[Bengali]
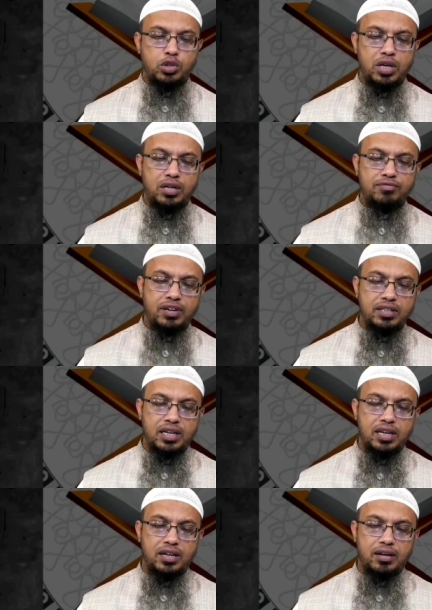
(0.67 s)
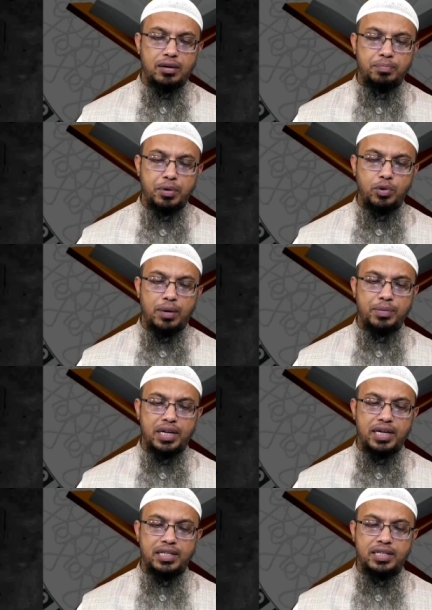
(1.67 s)
নুসাদ ফারজানা পিউলি
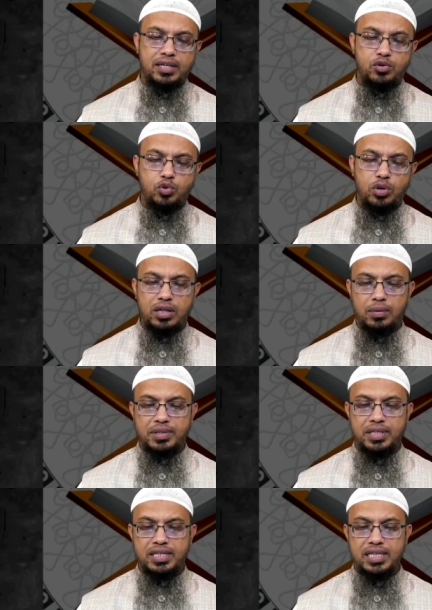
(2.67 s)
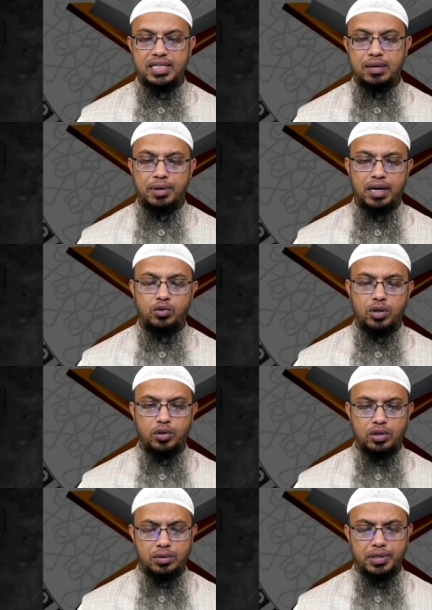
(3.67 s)
আপনি লিখেছেন সুন্নাত নামাজে সিজদায় বাংলা
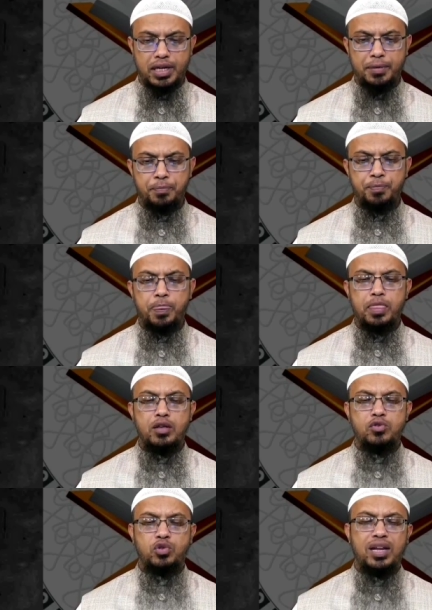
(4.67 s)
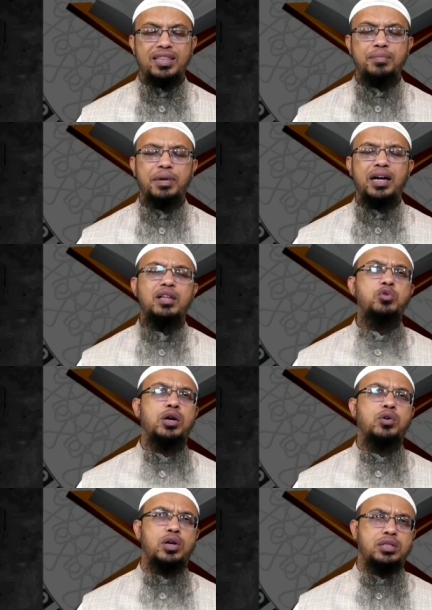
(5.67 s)
দোয়া করা যাবে কিনা সলাতে বাংলা
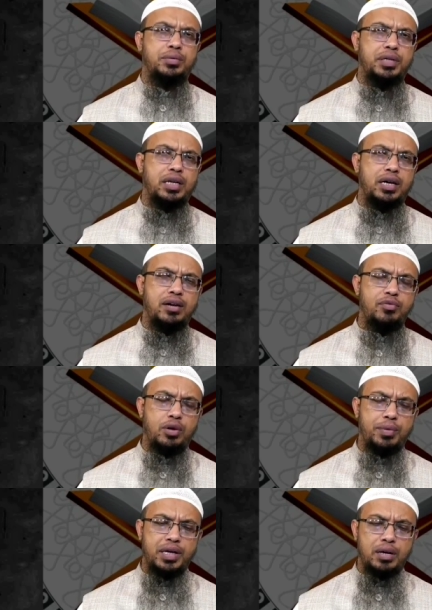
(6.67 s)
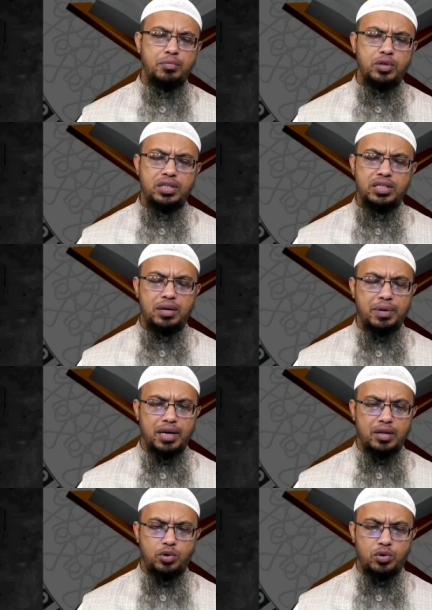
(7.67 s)
দোয়া করা যাবে কিনা হানাফি ওলামাইকরাম বলেছেন যে না
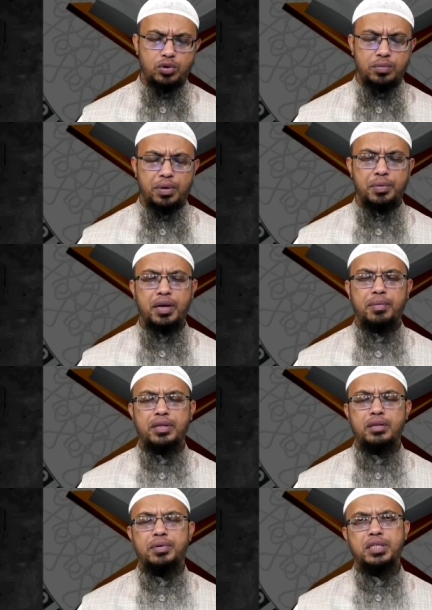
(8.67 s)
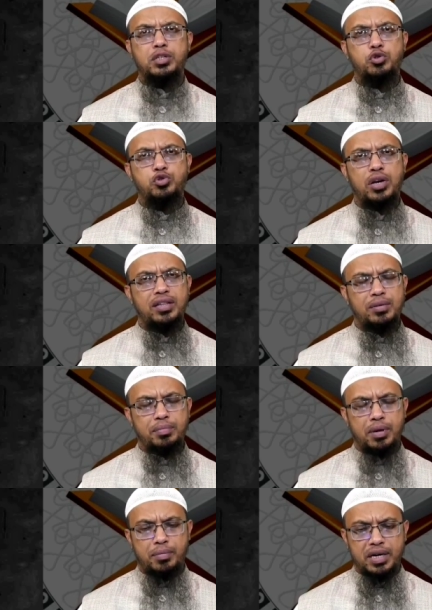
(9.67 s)
বাংলা দোয়া করতে পারবেন না মাতৃভাষা যেহেতু
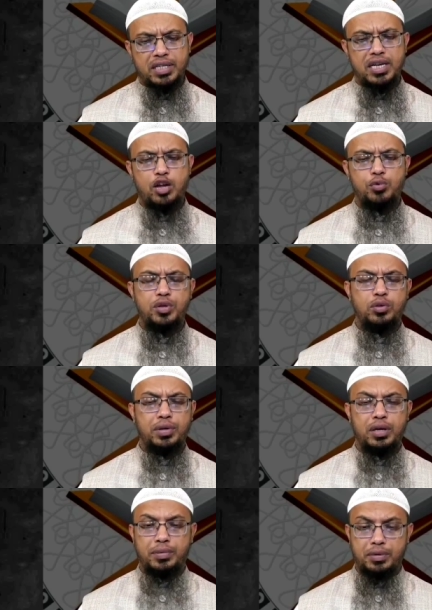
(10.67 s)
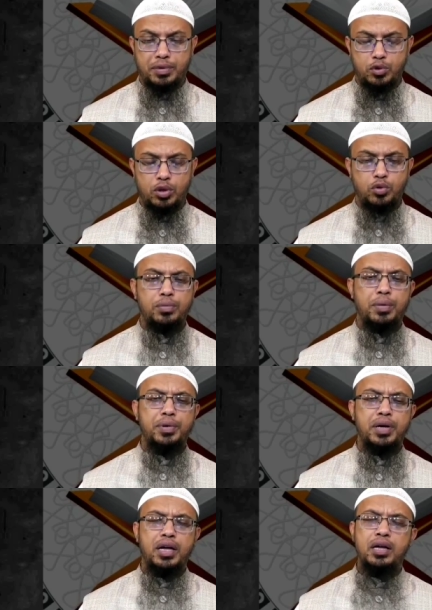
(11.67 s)
সলাতের ভাষায় আরবি তো এখানে মাতৃভাষা দোয়া করতে
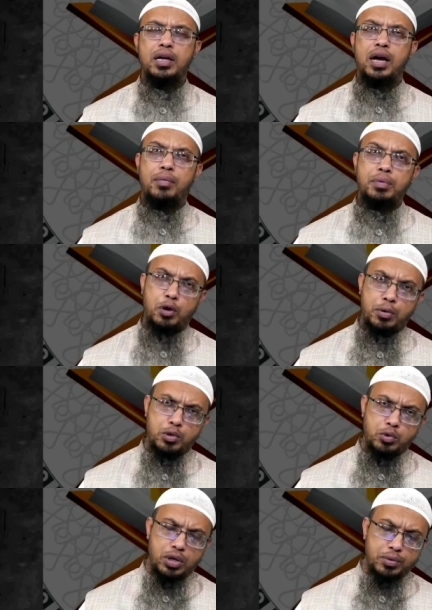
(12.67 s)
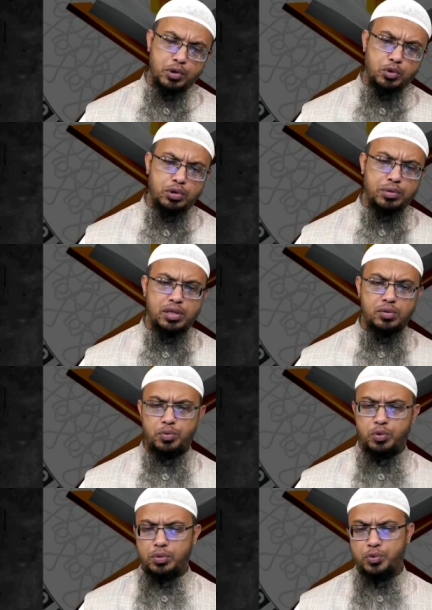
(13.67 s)
পারবেন না আপনি মনে মনে দোয়া নিবেদন করতে পারেন
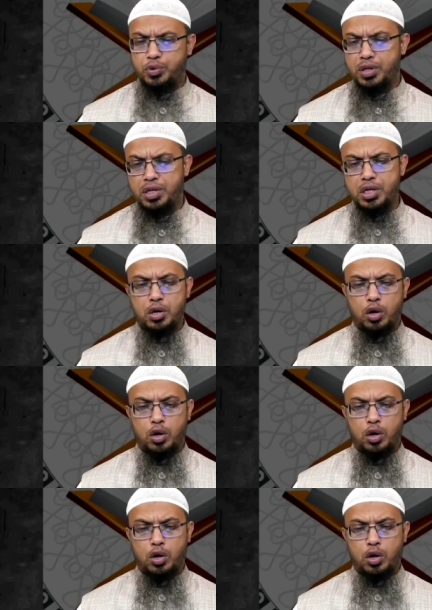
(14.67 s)
তাদের পড়তে পড়তে